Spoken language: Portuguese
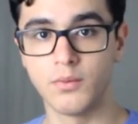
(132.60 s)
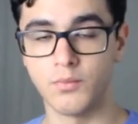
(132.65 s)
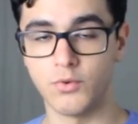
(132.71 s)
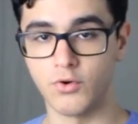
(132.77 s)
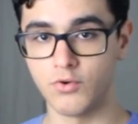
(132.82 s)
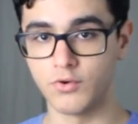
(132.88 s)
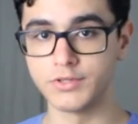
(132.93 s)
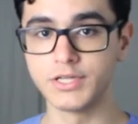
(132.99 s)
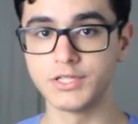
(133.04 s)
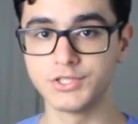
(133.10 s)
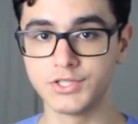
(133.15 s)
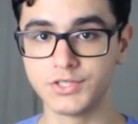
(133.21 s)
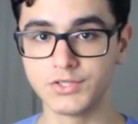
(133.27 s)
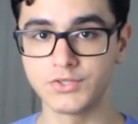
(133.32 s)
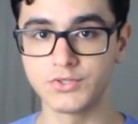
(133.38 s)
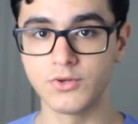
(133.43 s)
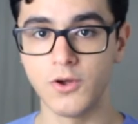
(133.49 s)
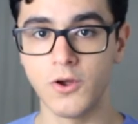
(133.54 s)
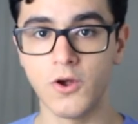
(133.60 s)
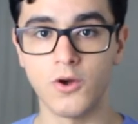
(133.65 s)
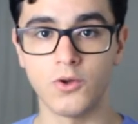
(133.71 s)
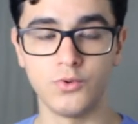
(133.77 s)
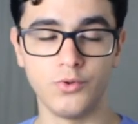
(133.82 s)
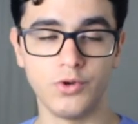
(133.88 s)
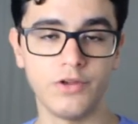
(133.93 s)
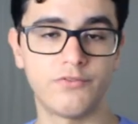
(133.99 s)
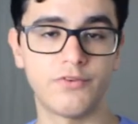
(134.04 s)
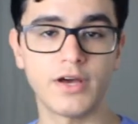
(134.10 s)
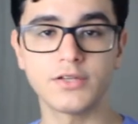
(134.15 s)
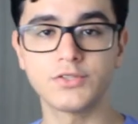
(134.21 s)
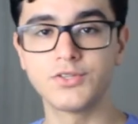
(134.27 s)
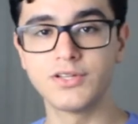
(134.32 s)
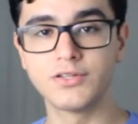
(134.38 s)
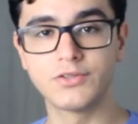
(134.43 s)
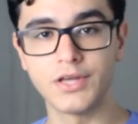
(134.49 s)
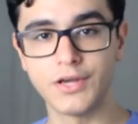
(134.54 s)
Por conta disso, no
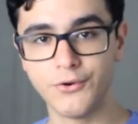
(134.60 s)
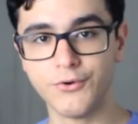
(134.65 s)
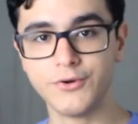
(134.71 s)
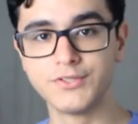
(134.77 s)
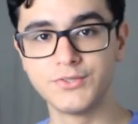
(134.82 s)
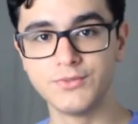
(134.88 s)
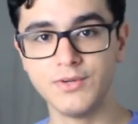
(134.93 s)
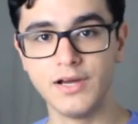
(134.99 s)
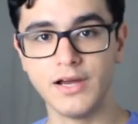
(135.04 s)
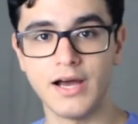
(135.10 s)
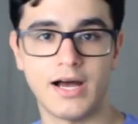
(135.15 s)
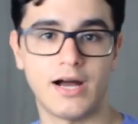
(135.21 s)
universo deteioso,